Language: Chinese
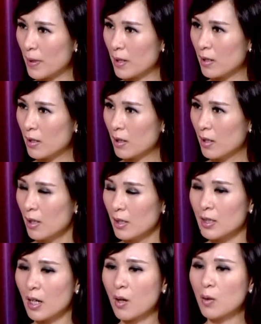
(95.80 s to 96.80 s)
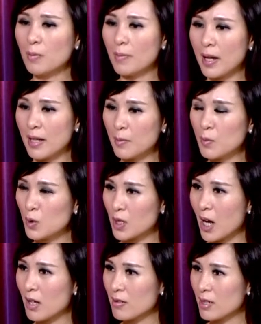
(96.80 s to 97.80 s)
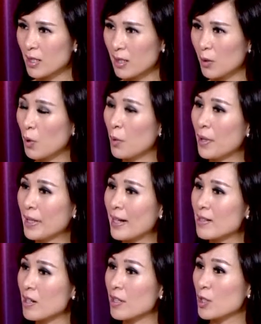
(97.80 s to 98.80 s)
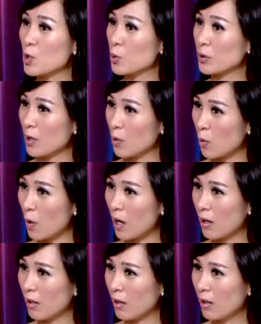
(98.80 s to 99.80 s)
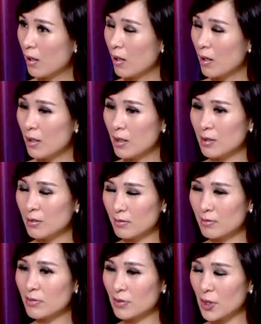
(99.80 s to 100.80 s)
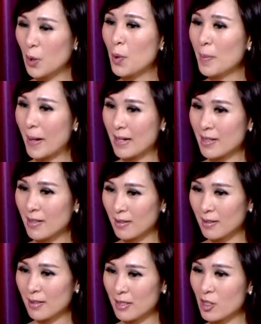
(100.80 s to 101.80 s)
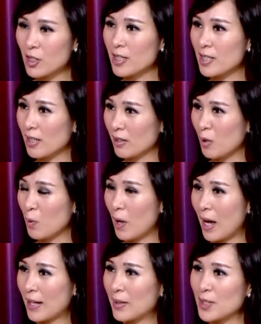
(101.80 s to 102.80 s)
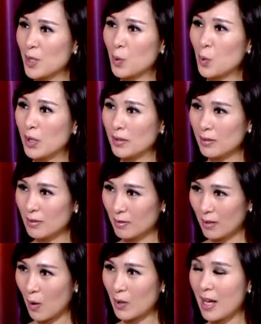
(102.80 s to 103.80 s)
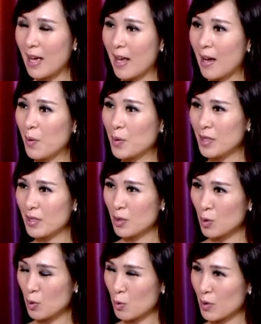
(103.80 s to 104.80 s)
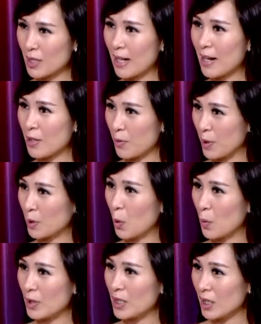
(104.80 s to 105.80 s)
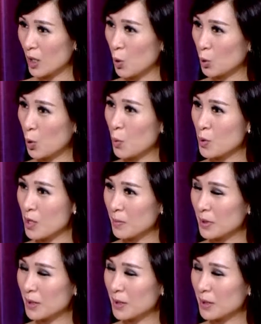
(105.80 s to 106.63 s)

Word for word: 本，是，然后每一幕场景你会为他设计出灯光，是，呃，你会把这个你设计的灯光还要经过。导演啊，或者是剧组其他人员同意沟通什么